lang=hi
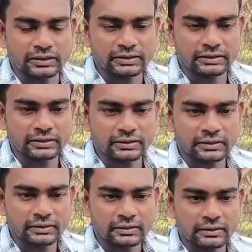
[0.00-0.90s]
लेकर
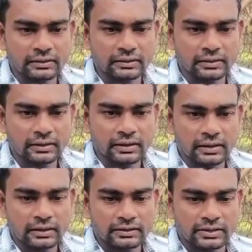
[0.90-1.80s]

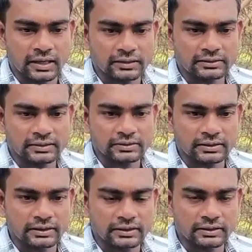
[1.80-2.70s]
छात्र
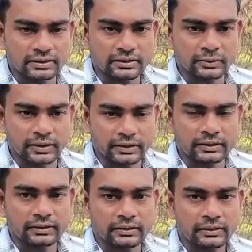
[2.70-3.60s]
संगठन के द्वारा